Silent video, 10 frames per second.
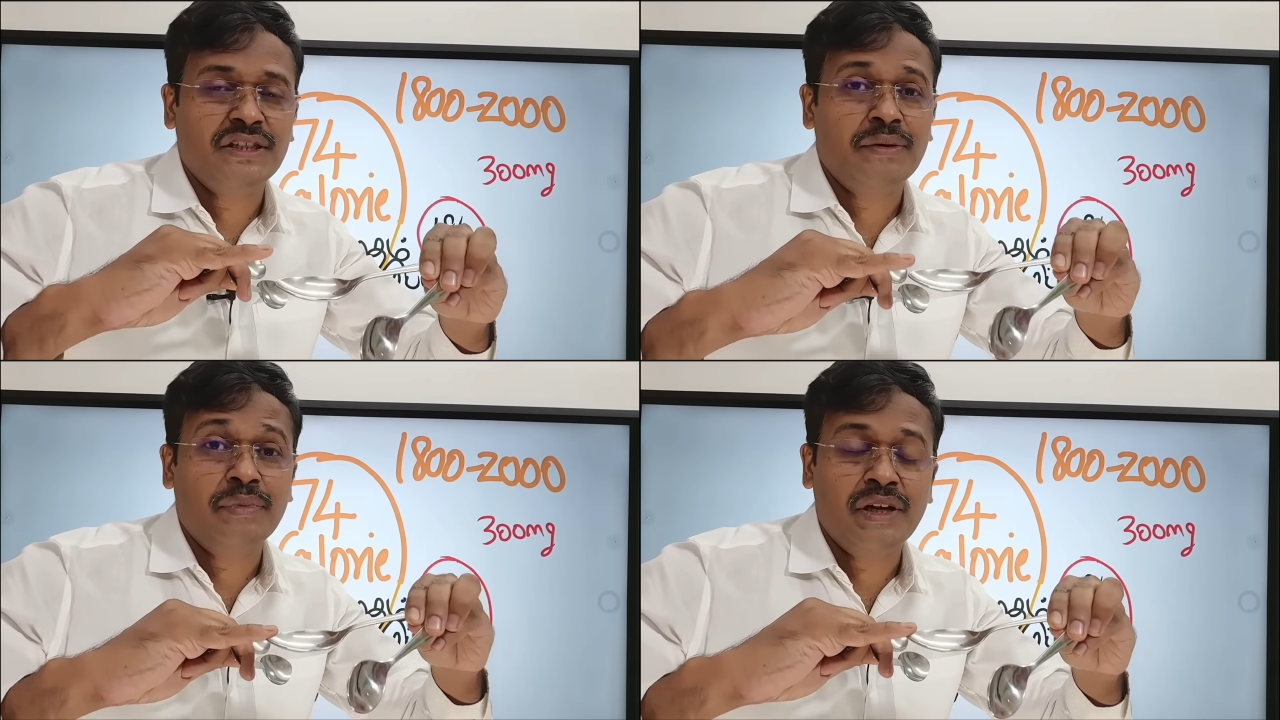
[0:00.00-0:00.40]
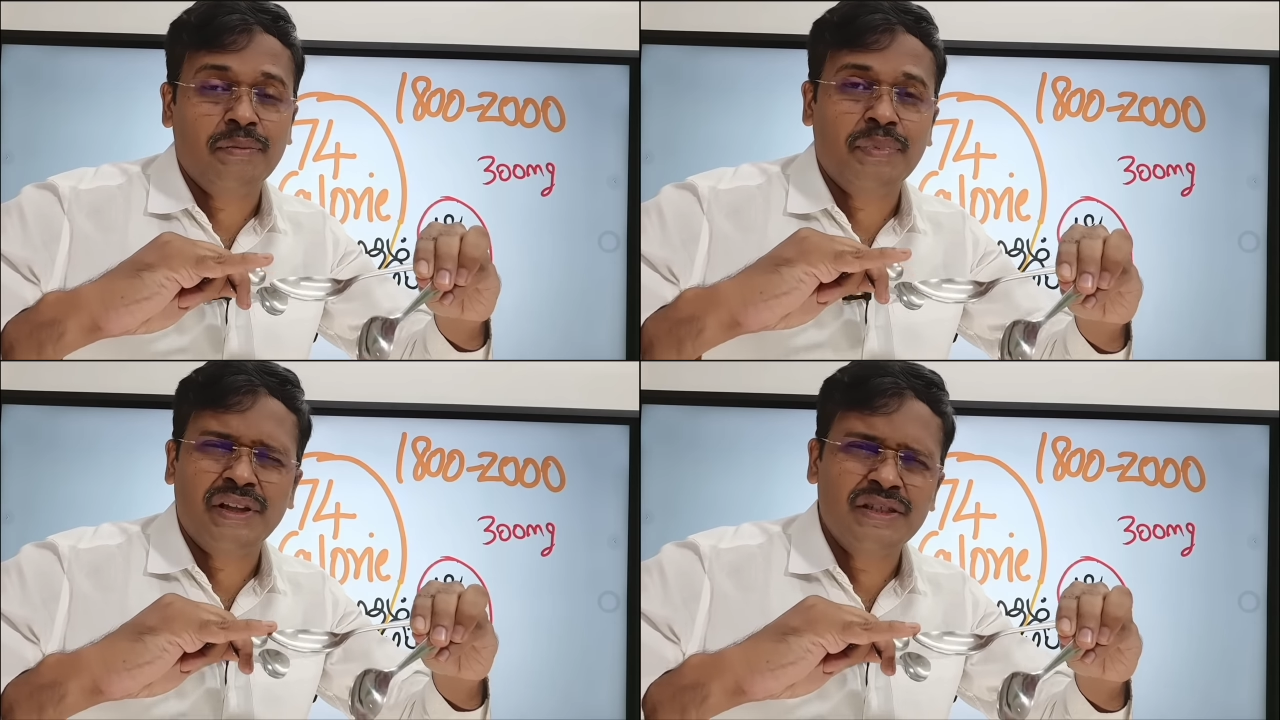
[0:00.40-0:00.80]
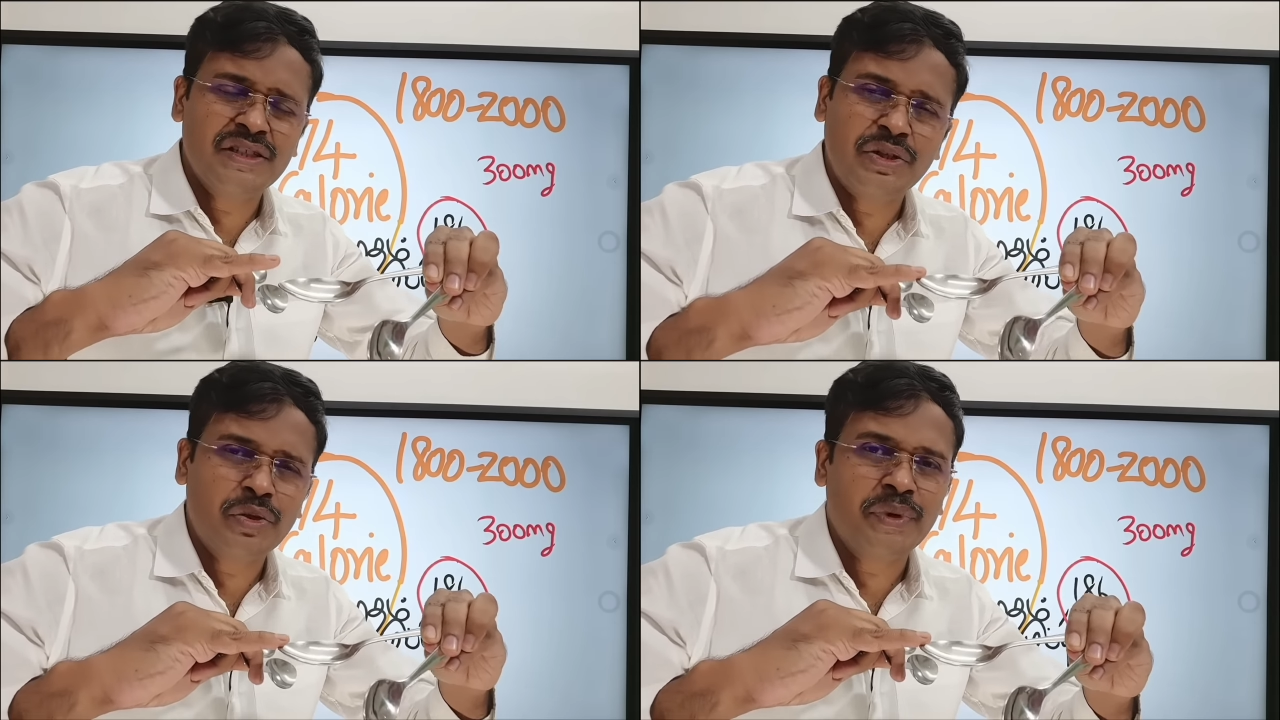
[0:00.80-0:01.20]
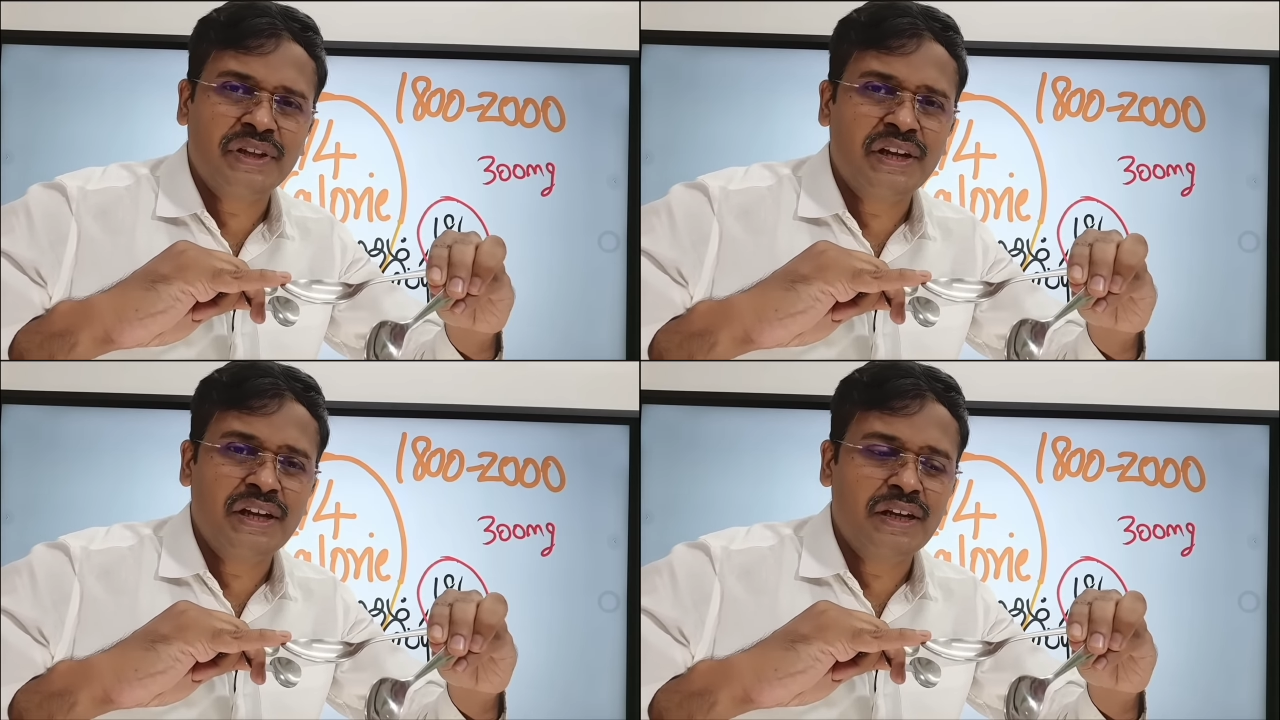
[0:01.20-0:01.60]
எம்எல் பதினஞ்சு டு
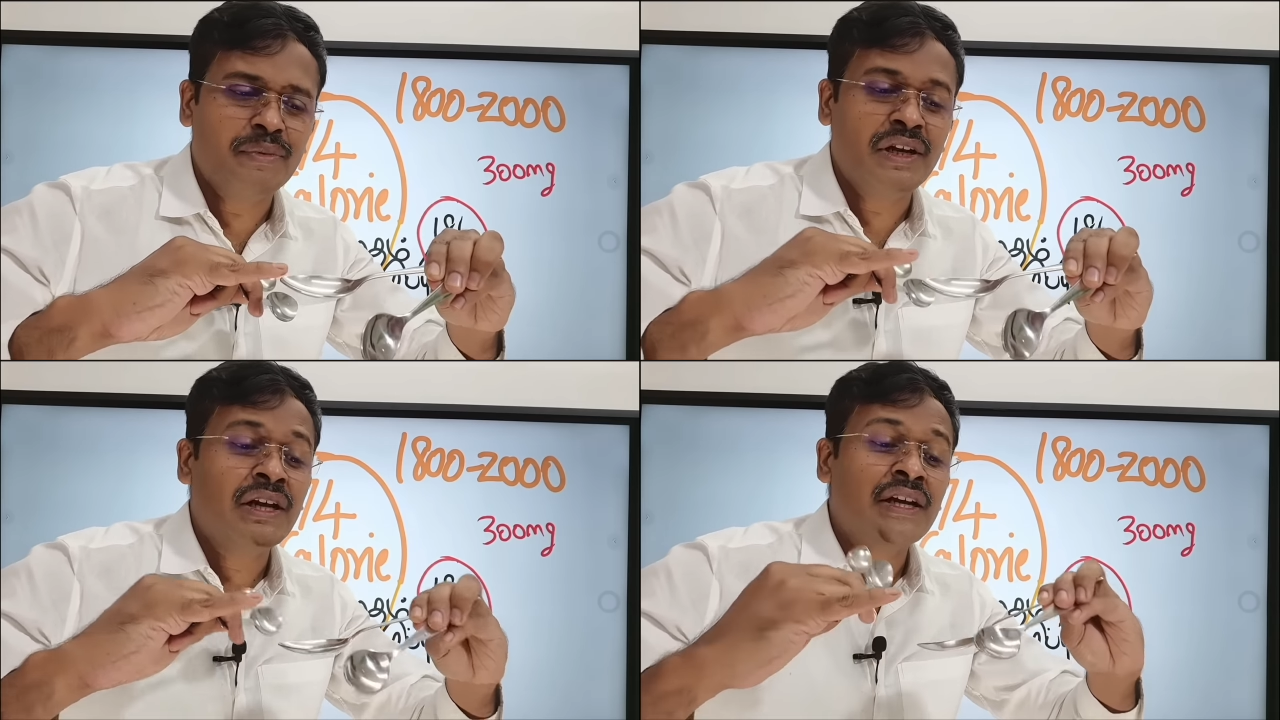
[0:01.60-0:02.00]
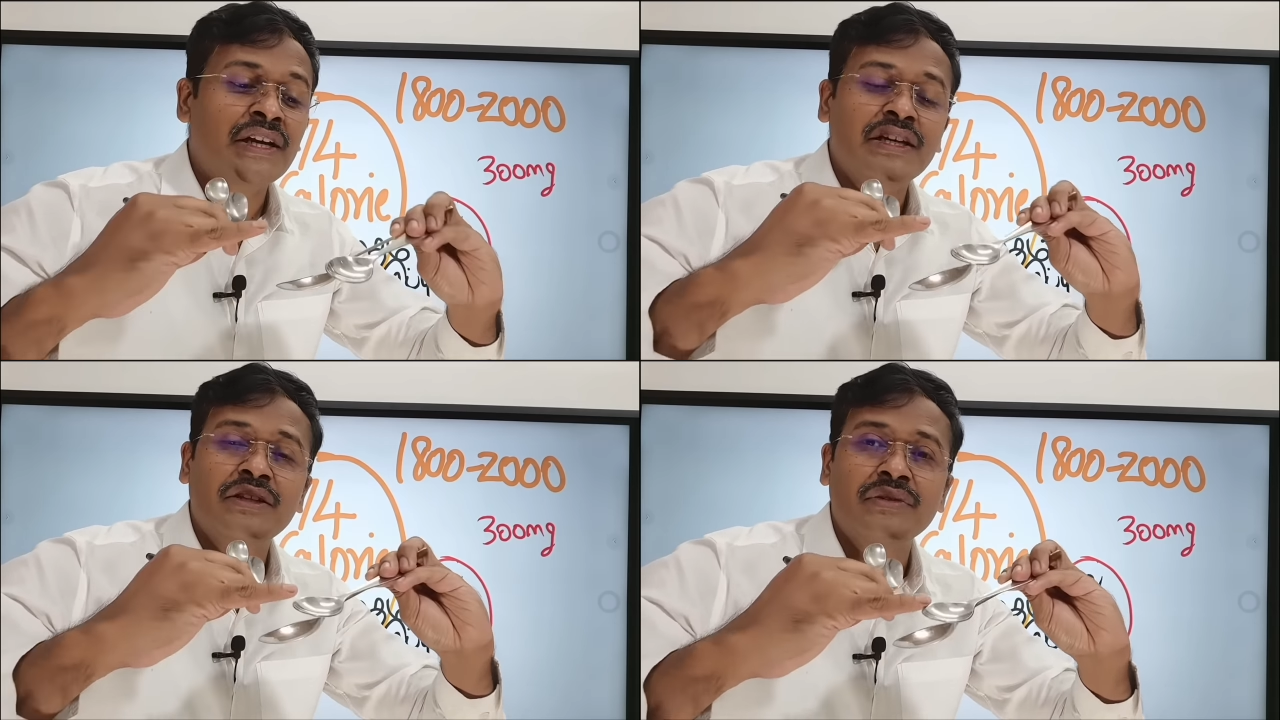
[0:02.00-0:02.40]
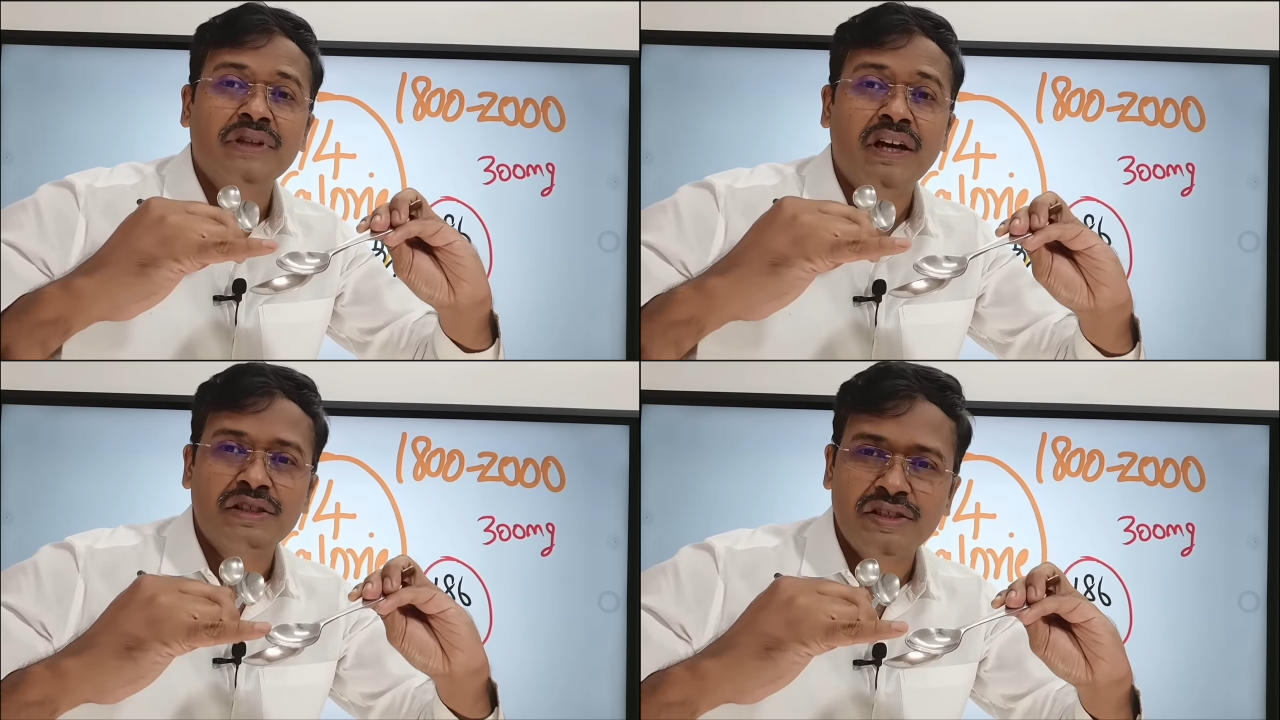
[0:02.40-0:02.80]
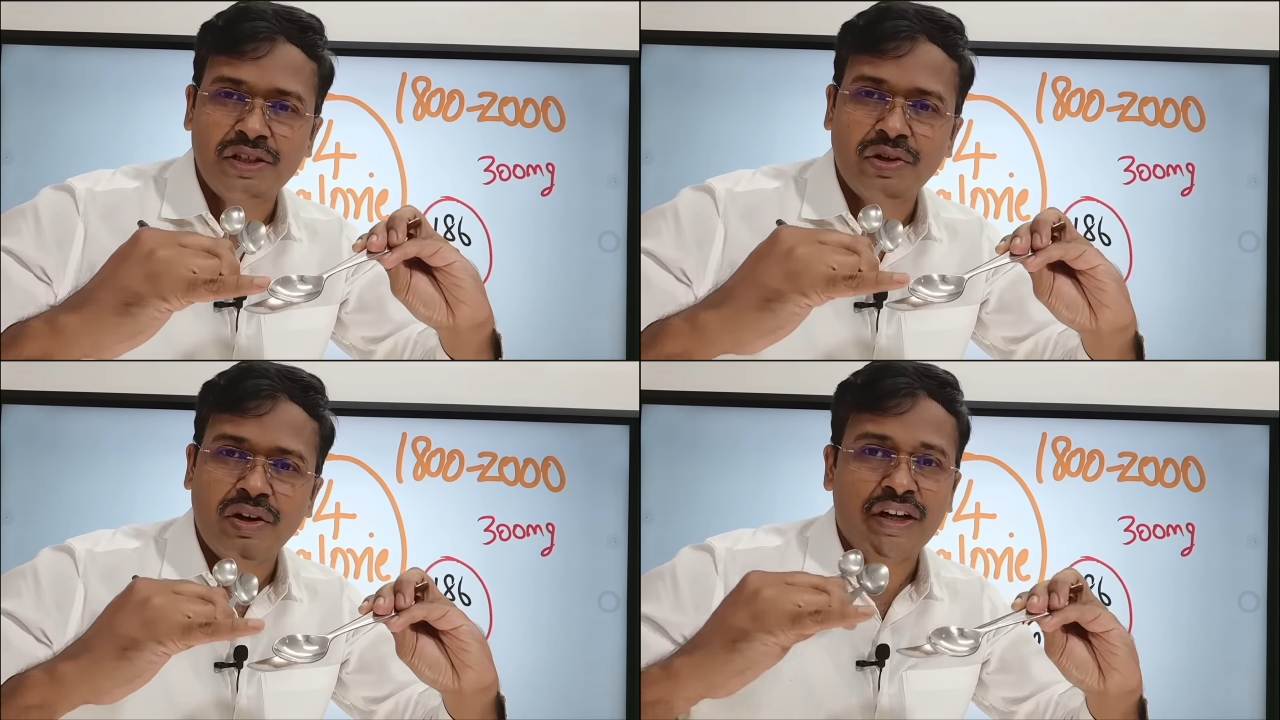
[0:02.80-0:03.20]
பதினேழு எம்எல் இது வந்து அஞ்சு
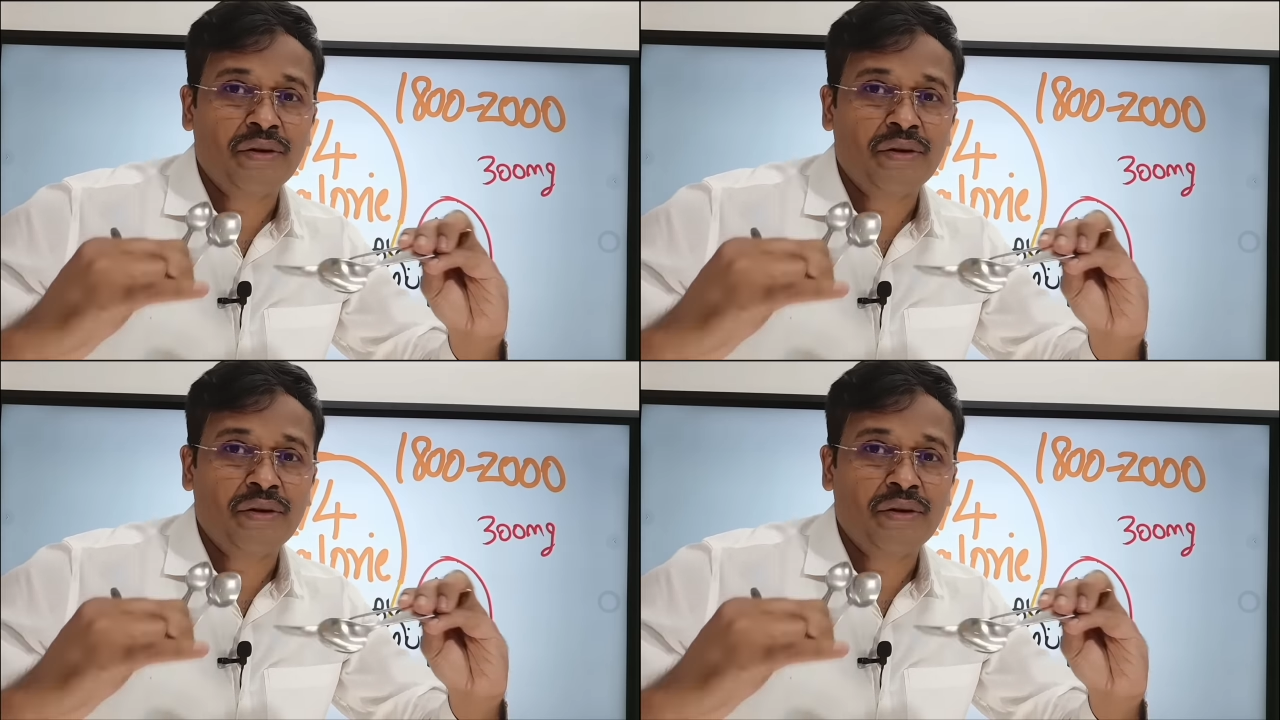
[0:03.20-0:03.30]
டு ஆறு